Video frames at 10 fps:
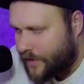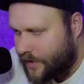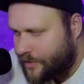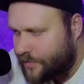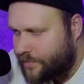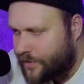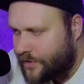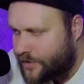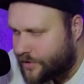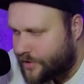хочу
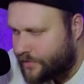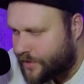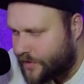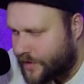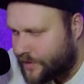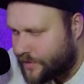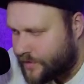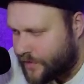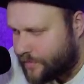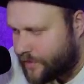больше, чтобы он зашел на
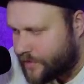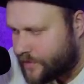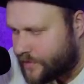борт.